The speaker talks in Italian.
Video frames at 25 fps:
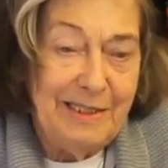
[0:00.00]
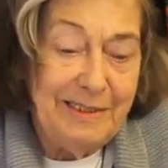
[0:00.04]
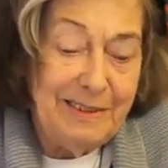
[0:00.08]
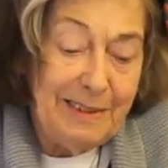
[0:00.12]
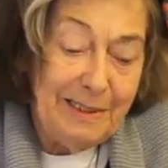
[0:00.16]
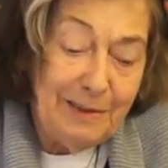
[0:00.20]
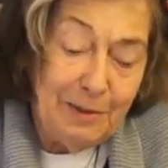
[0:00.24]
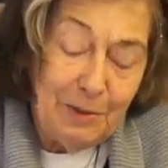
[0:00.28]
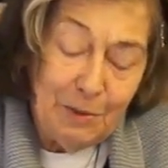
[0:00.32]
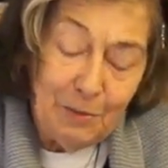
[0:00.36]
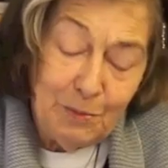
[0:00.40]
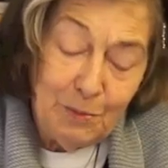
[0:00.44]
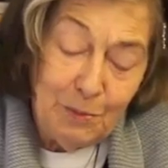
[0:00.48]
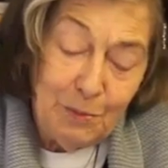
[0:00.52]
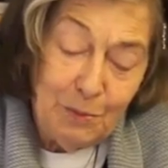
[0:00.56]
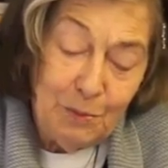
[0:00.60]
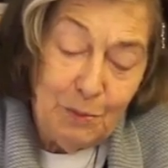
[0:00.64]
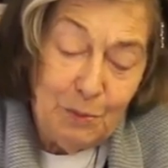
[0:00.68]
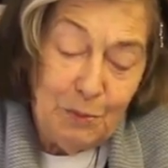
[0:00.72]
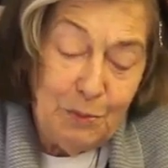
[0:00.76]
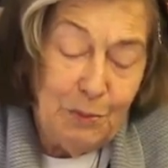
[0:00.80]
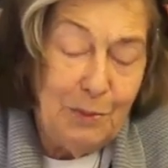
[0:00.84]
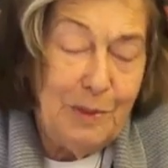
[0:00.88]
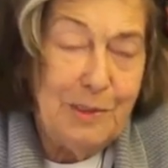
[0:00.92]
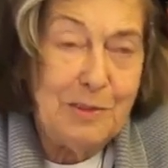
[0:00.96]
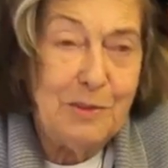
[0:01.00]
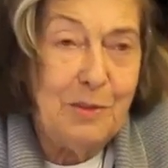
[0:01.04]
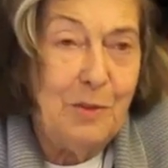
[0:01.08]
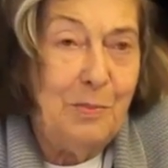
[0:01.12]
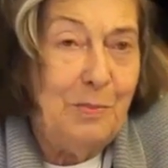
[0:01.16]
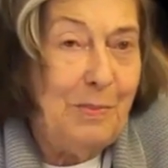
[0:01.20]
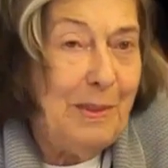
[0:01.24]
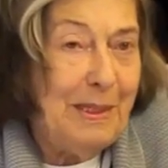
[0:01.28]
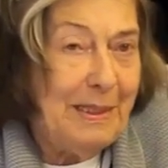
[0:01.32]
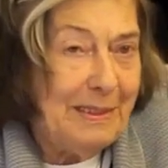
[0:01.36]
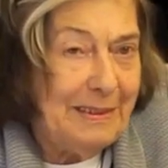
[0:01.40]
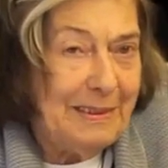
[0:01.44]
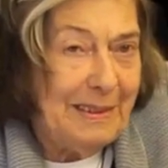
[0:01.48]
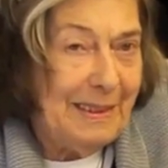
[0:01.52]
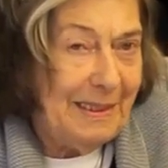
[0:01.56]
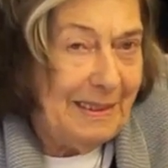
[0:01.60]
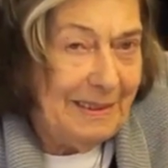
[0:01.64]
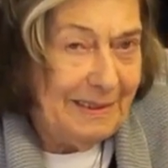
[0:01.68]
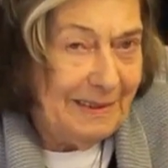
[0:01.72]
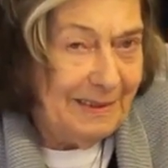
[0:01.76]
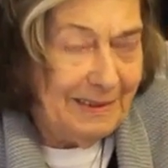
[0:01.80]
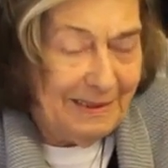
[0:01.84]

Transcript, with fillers: È stata tutta una scoperta